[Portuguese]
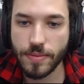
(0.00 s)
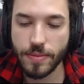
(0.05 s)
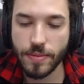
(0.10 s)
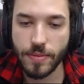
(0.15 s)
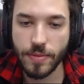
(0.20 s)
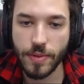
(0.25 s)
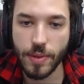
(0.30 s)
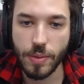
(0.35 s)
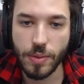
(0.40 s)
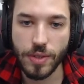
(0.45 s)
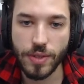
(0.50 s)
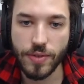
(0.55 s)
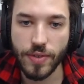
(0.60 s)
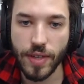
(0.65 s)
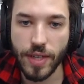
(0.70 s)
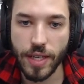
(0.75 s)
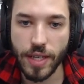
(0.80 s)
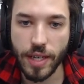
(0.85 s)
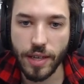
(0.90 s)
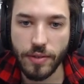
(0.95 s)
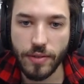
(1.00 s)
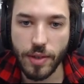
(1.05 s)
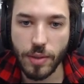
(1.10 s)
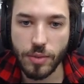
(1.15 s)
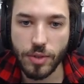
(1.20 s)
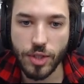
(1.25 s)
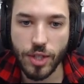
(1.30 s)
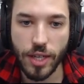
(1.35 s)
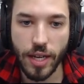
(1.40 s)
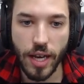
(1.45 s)
Vamos ver quem vamos
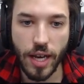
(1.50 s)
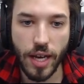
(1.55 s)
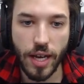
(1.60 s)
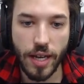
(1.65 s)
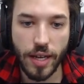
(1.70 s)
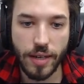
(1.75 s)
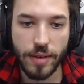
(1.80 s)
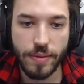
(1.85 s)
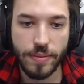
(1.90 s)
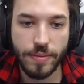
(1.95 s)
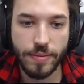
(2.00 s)
tirar.